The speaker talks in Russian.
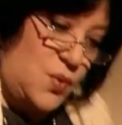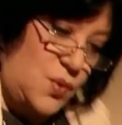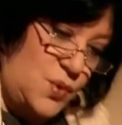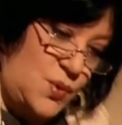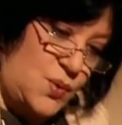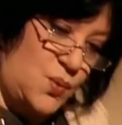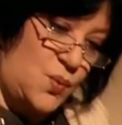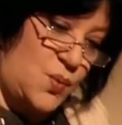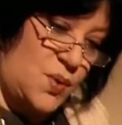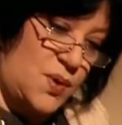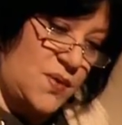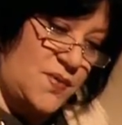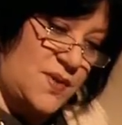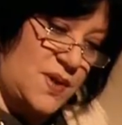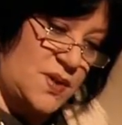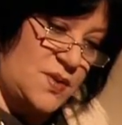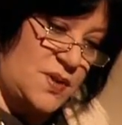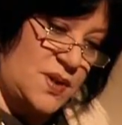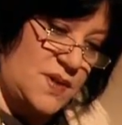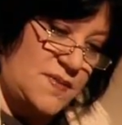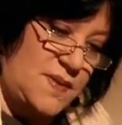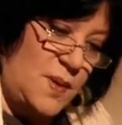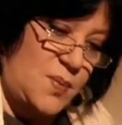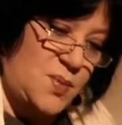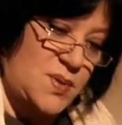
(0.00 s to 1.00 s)
культуры, в
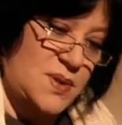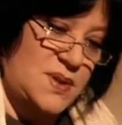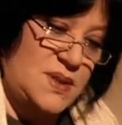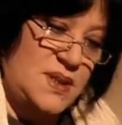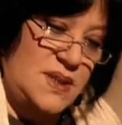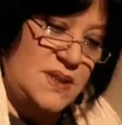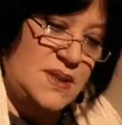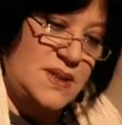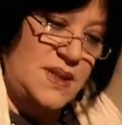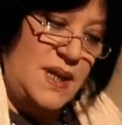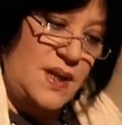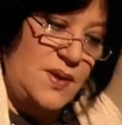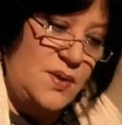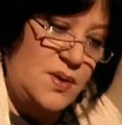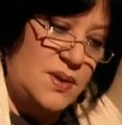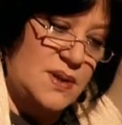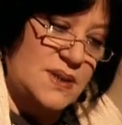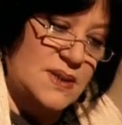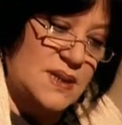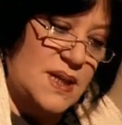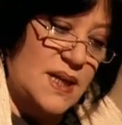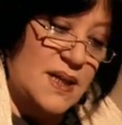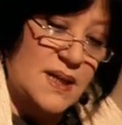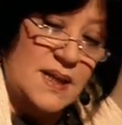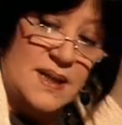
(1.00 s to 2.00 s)
которой этот вопрос не
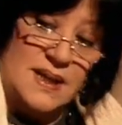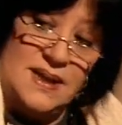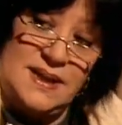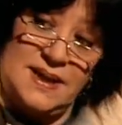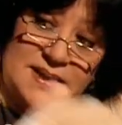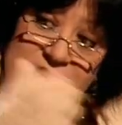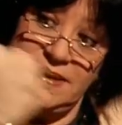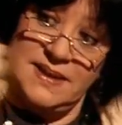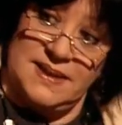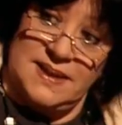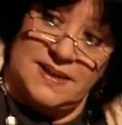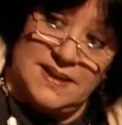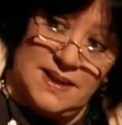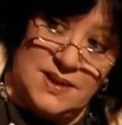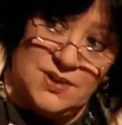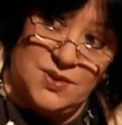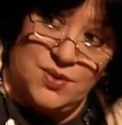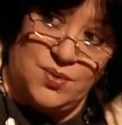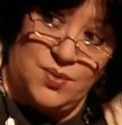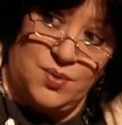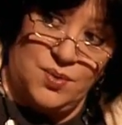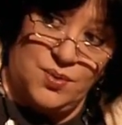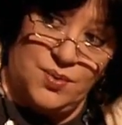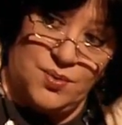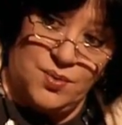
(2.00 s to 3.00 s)
задается, глядя на
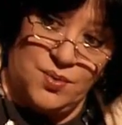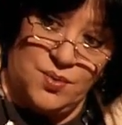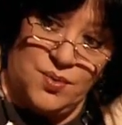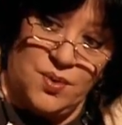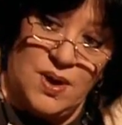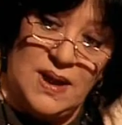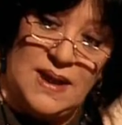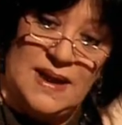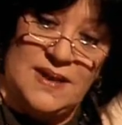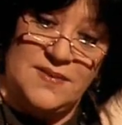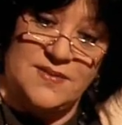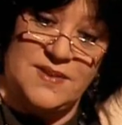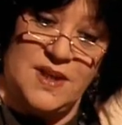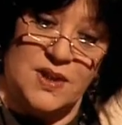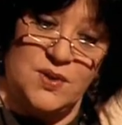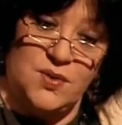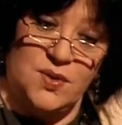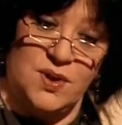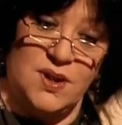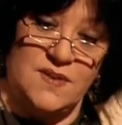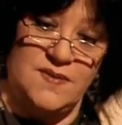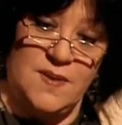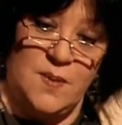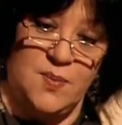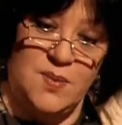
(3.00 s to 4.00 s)
нашу культуру, в
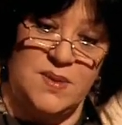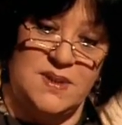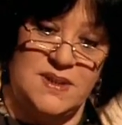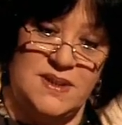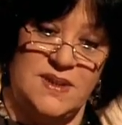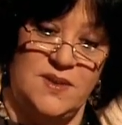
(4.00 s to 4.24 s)
которой этот вопрос